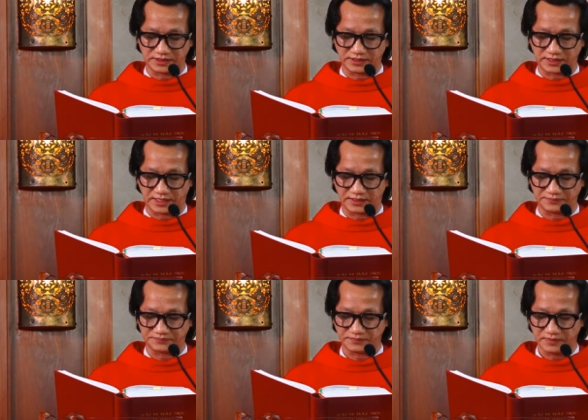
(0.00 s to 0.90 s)
gì cả.
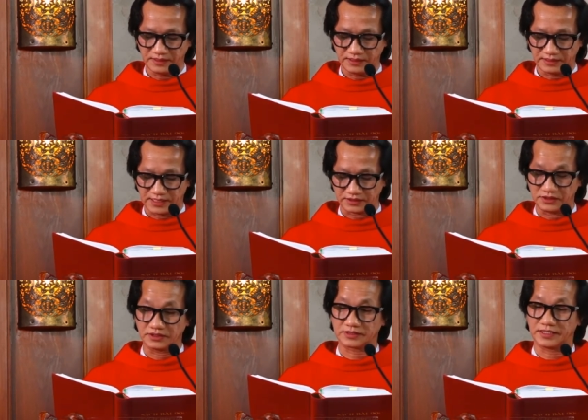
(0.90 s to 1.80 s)
Các
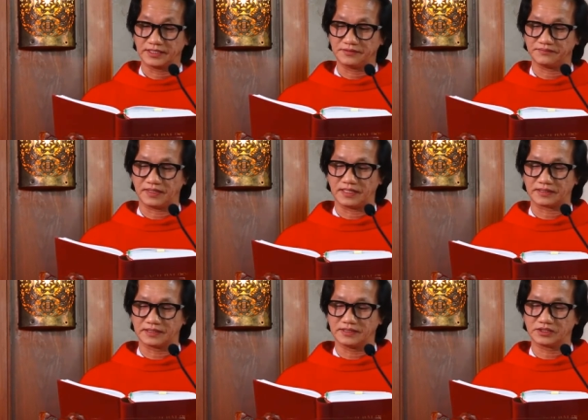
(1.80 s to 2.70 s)
thượng tế
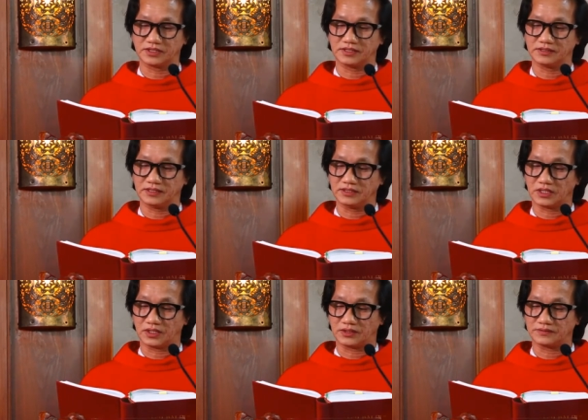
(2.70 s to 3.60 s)
và kinh sư đứng
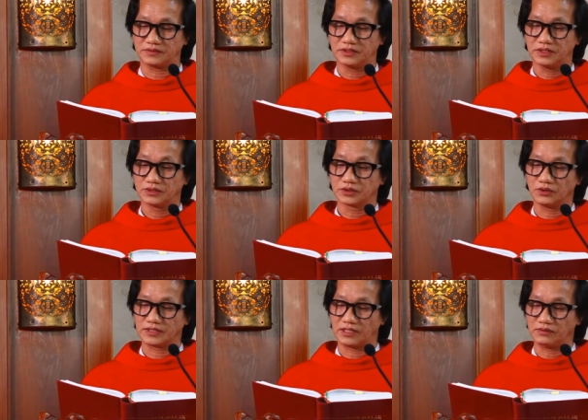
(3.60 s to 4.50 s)
đó
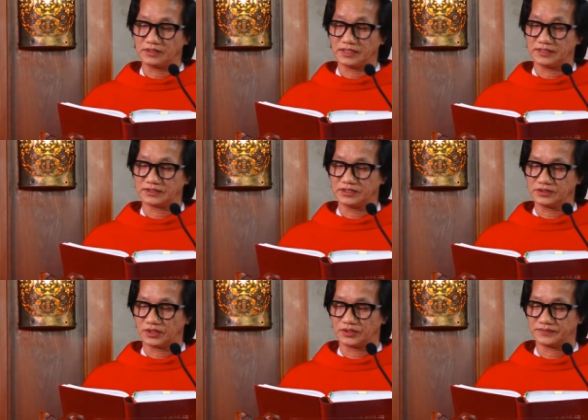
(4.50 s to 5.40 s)
tố cáo người dữ
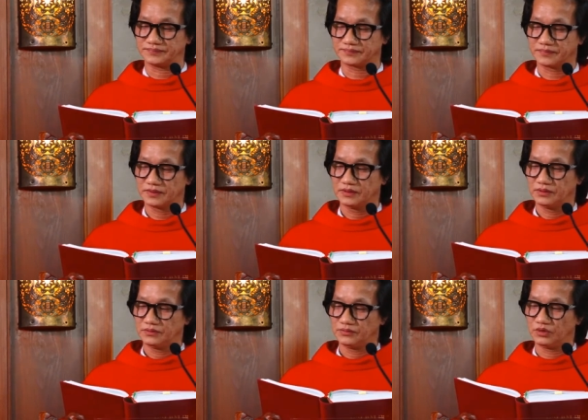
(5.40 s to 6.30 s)
rồi.
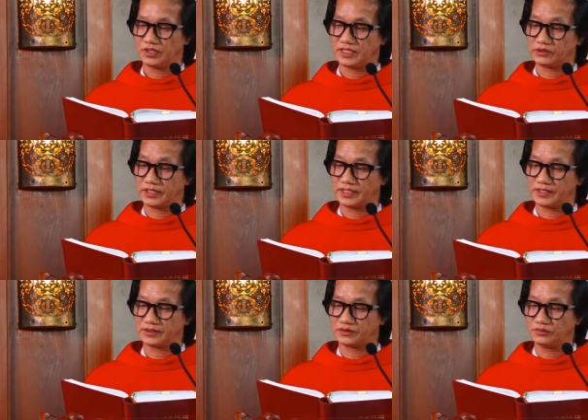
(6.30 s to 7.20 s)
Vua
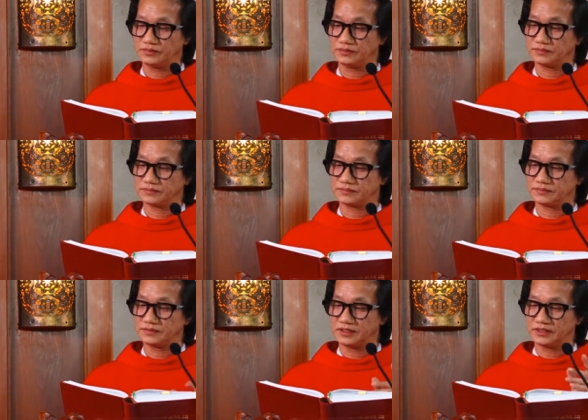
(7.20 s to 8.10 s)
Herode cũng
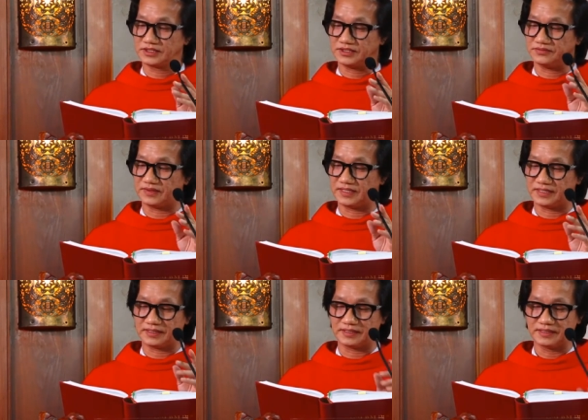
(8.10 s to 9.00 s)
như thị
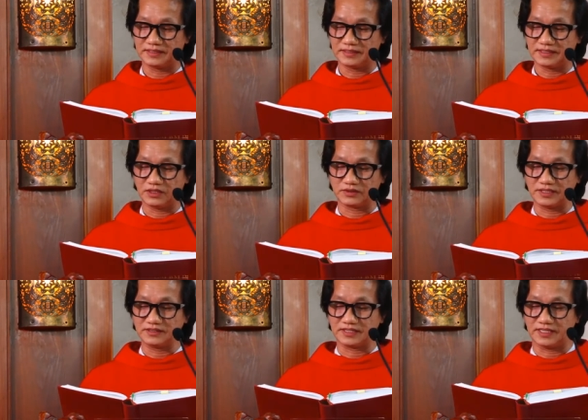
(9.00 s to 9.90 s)
vệ đều
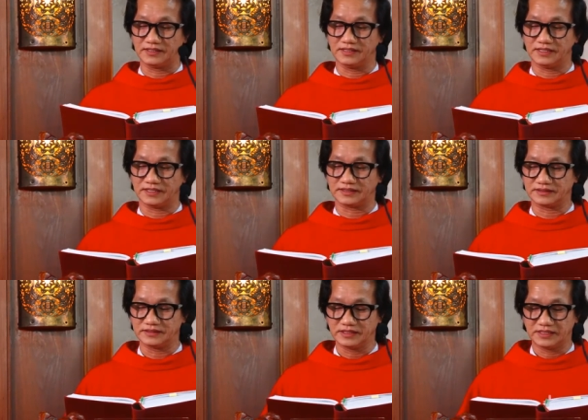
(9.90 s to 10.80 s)
khinh rẻ người
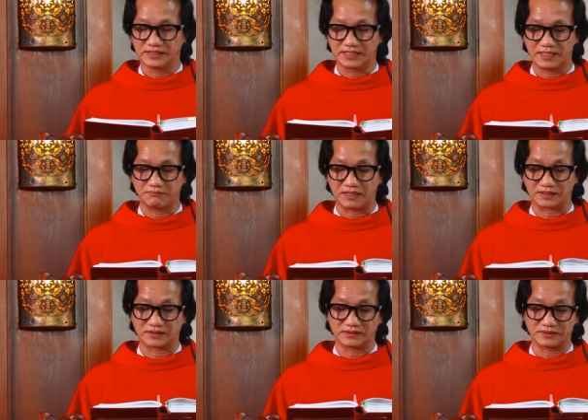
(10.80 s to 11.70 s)
ra mặt